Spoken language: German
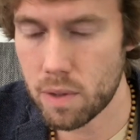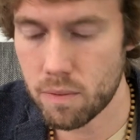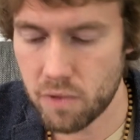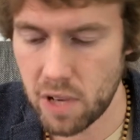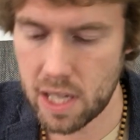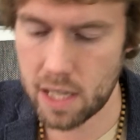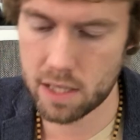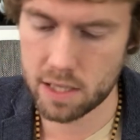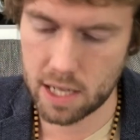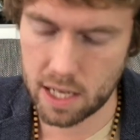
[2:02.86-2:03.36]
dem
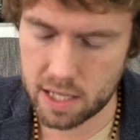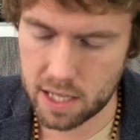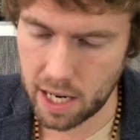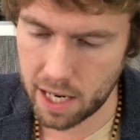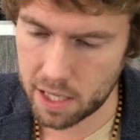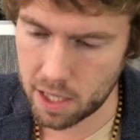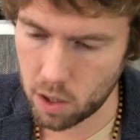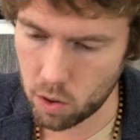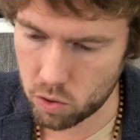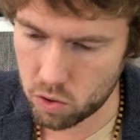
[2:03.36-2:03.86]
Weg ist, ein
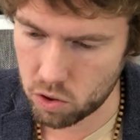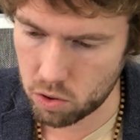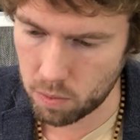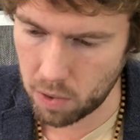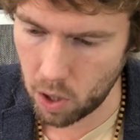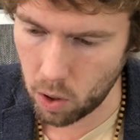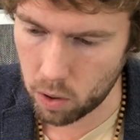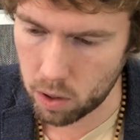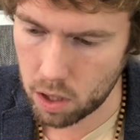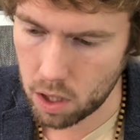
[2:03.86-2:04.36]
Tiny House zu
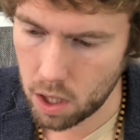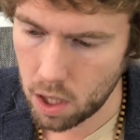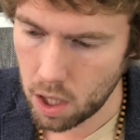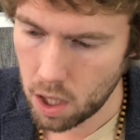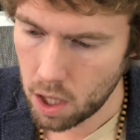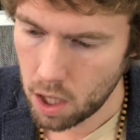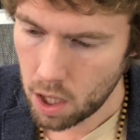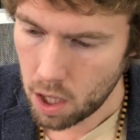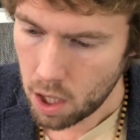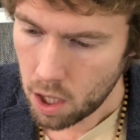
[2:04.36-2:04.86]
bauen.
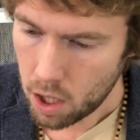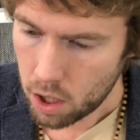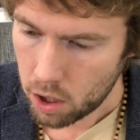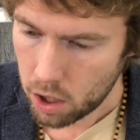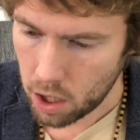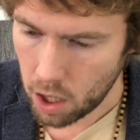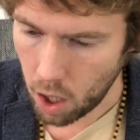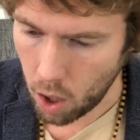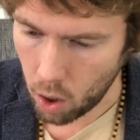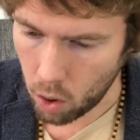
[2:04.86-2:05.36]

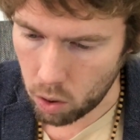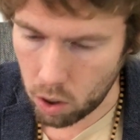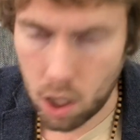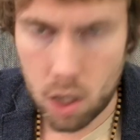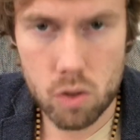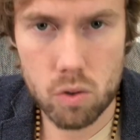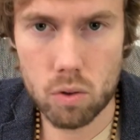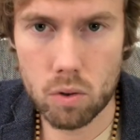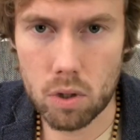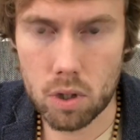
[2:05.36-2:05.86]
Genau,
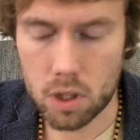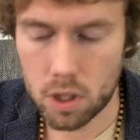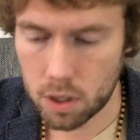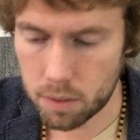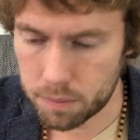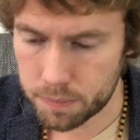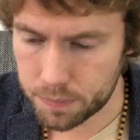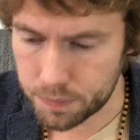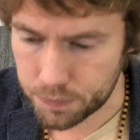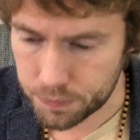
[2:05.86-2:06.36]
also
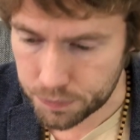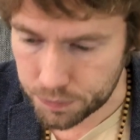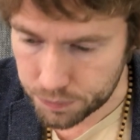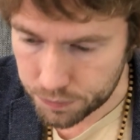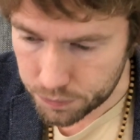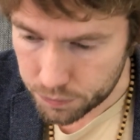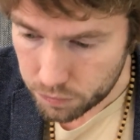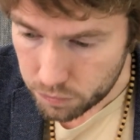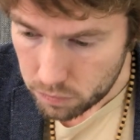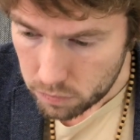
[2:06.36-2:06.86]
ähm,
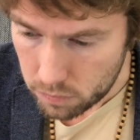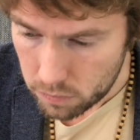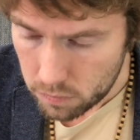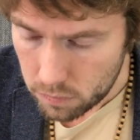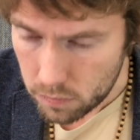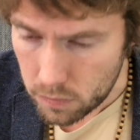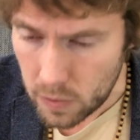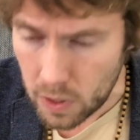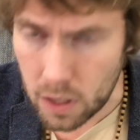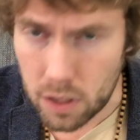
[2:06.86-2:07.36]

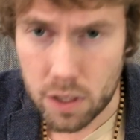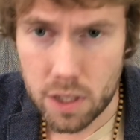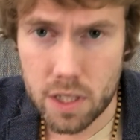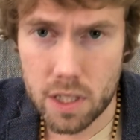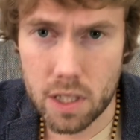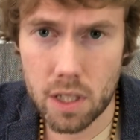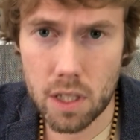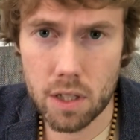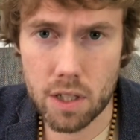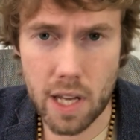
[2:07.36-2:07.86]

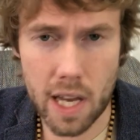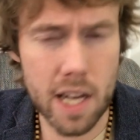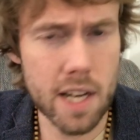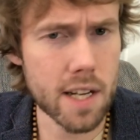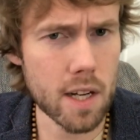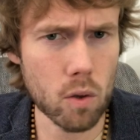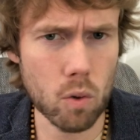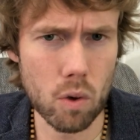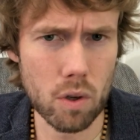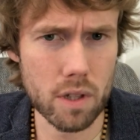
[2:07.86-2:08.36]
die, der
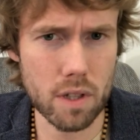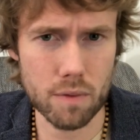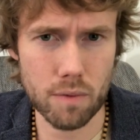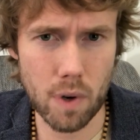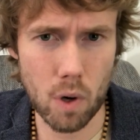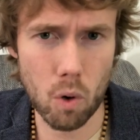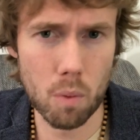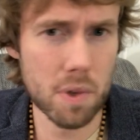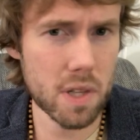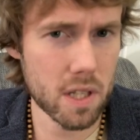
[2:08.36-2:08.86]
Hintergrund,
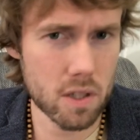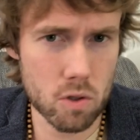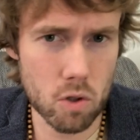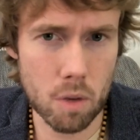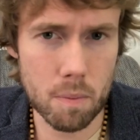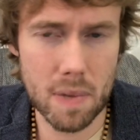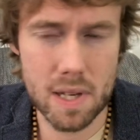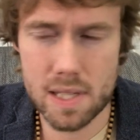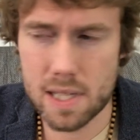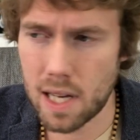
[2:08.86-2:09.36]
warum ich das
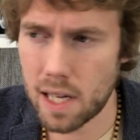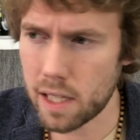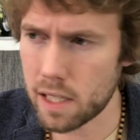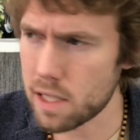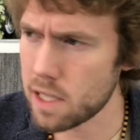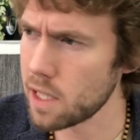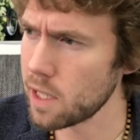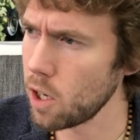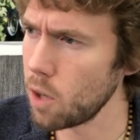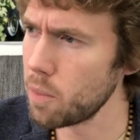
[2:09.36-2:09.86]
nochmal sage,
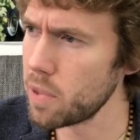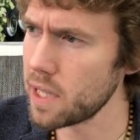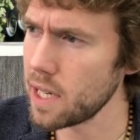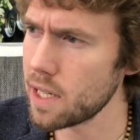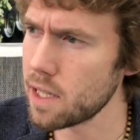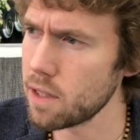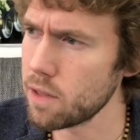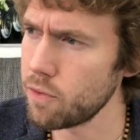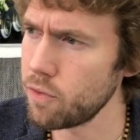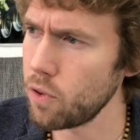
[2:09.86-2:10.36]
ist, ich glaube, ich
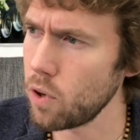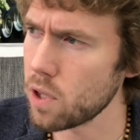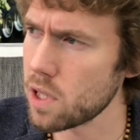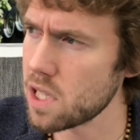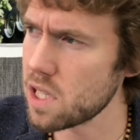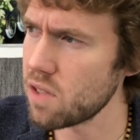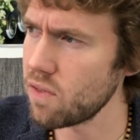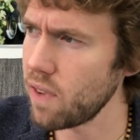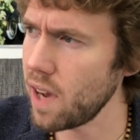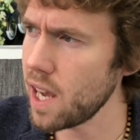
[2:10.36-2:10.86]
hatte vor
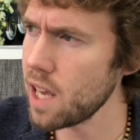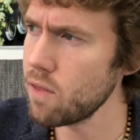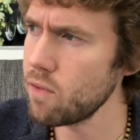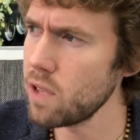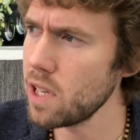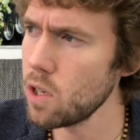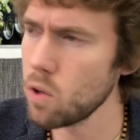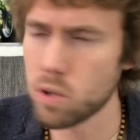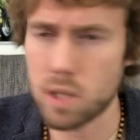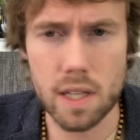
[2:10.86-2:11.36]
zwei
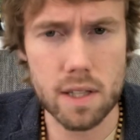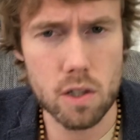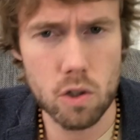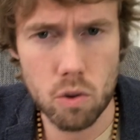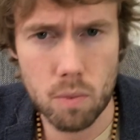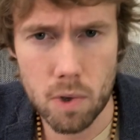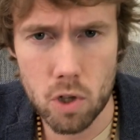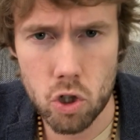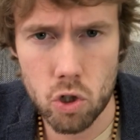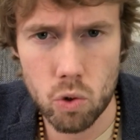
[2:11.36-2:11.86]
Videos, als
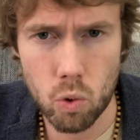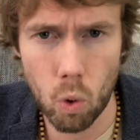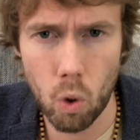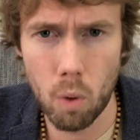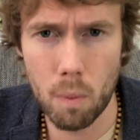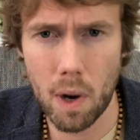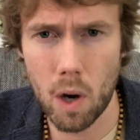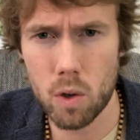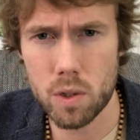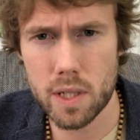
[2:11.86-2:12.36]
ich über
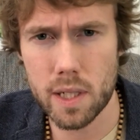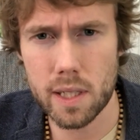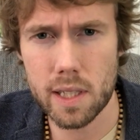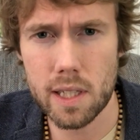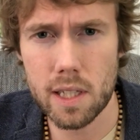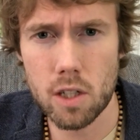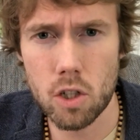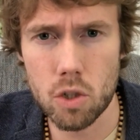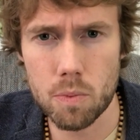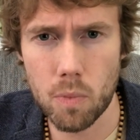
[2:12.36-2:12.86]

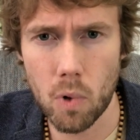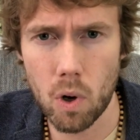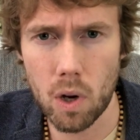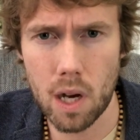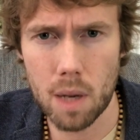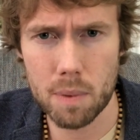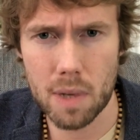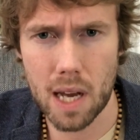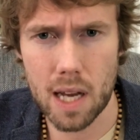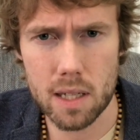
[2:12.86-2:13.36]
Stromautarkie
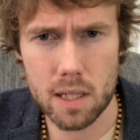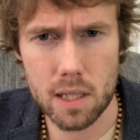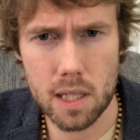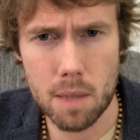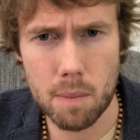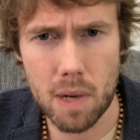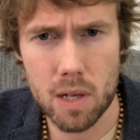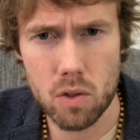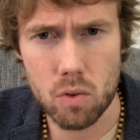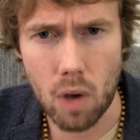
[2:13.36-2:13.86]
gesprochen habe, da hatte
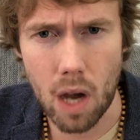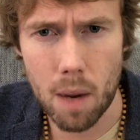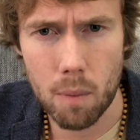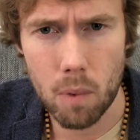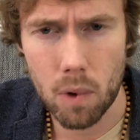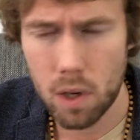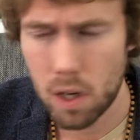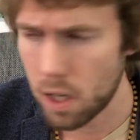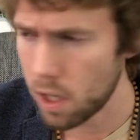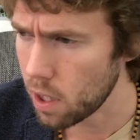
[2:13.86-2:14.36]
jemand so
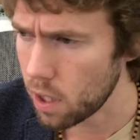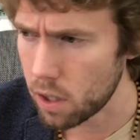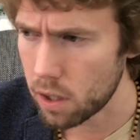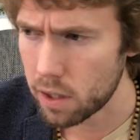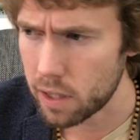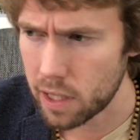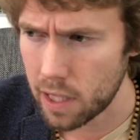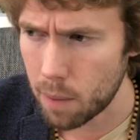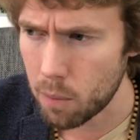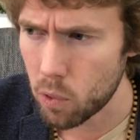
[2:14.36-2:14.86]
ab, äh,
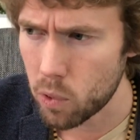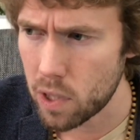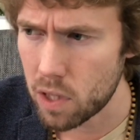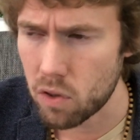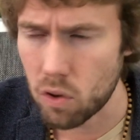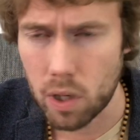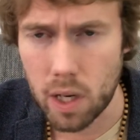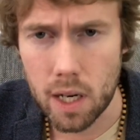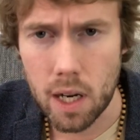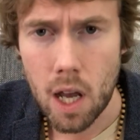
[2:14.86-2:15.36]
nicht
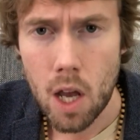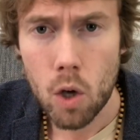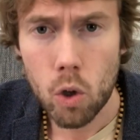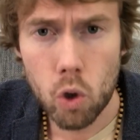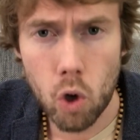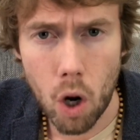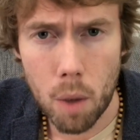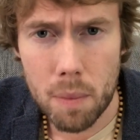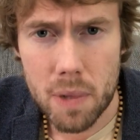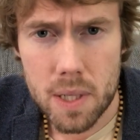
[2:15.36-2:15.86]
abonniert, sondern
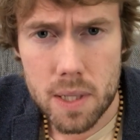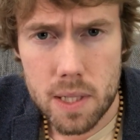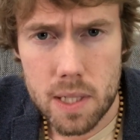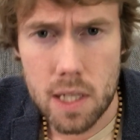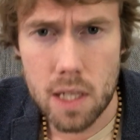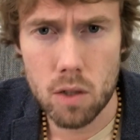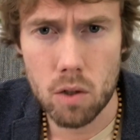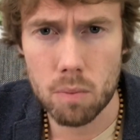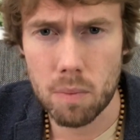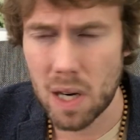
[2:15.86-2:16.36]

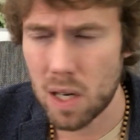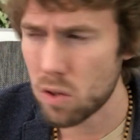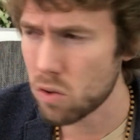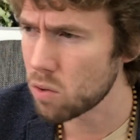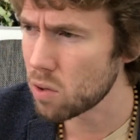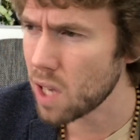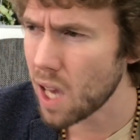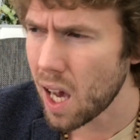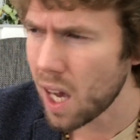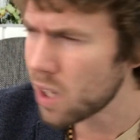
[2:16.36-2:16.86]
kommentiert und meinte
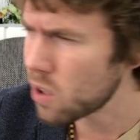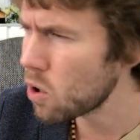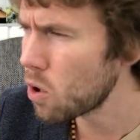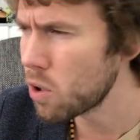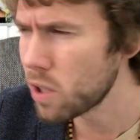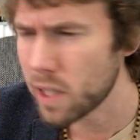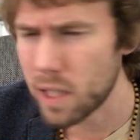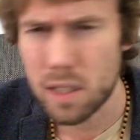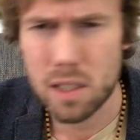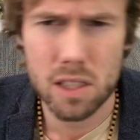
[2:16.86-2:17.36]
so, ja, ich
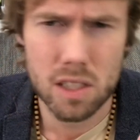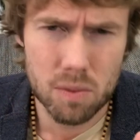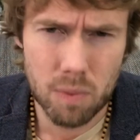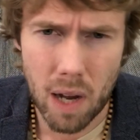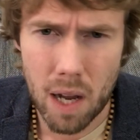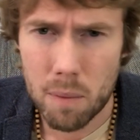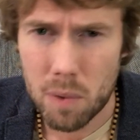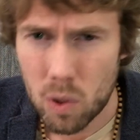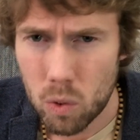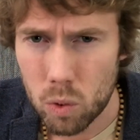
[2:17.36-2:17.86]
höre dir jetzt
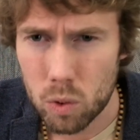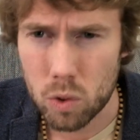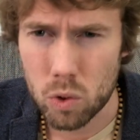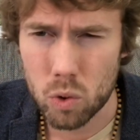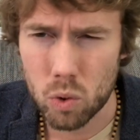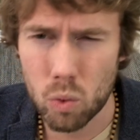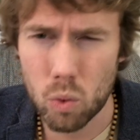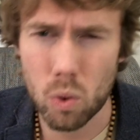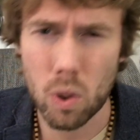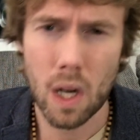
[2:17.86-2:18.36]
zwei Minuten
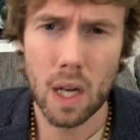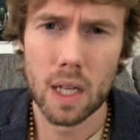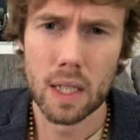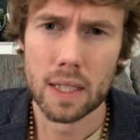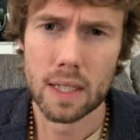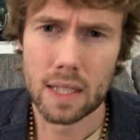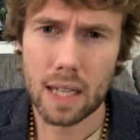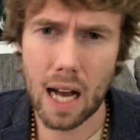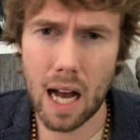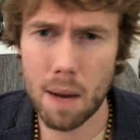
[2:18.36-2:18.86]
zu,
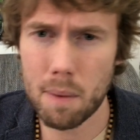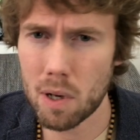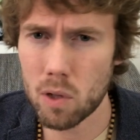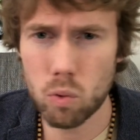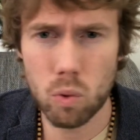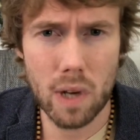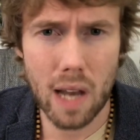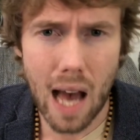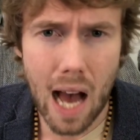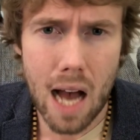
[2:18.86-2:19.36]
aber
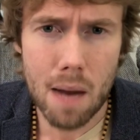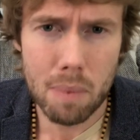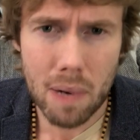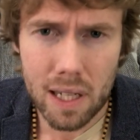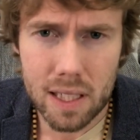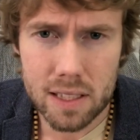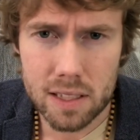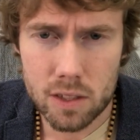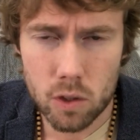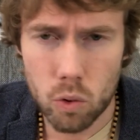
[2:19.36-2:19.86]
du
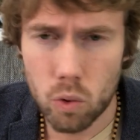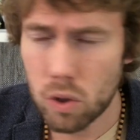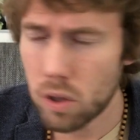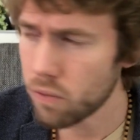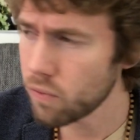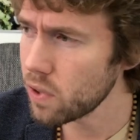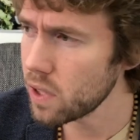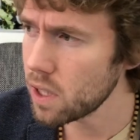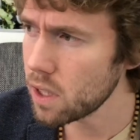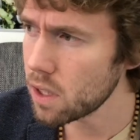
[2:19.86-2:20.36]
laberst
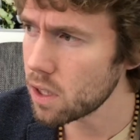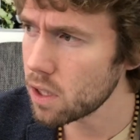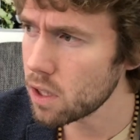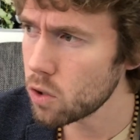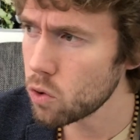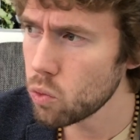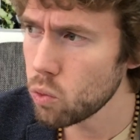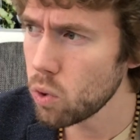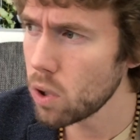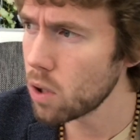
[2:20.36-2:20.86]
irgendwie
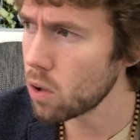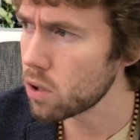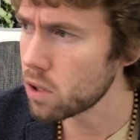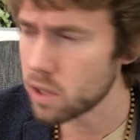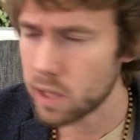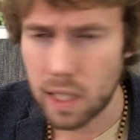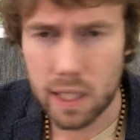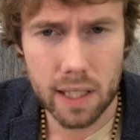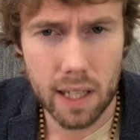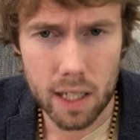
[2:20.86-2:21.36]
äh, nur und
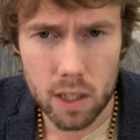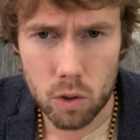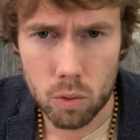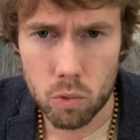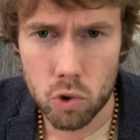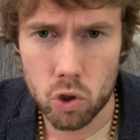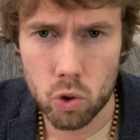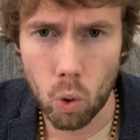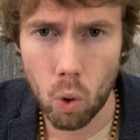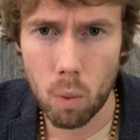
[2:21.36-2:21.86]
es geht gar nicht
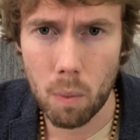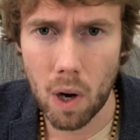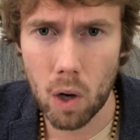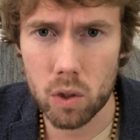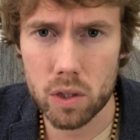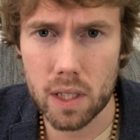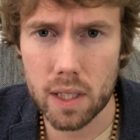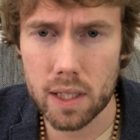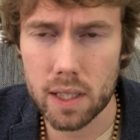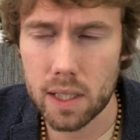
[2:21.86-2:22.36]
um
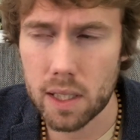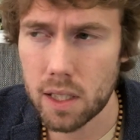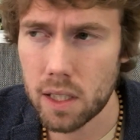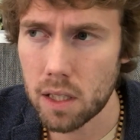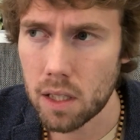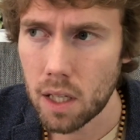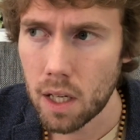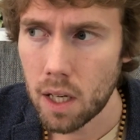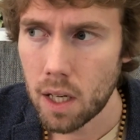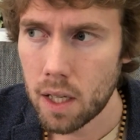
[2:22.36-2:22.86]

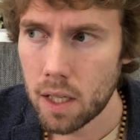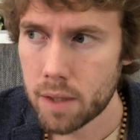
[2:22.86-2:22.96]
Stromautarkie.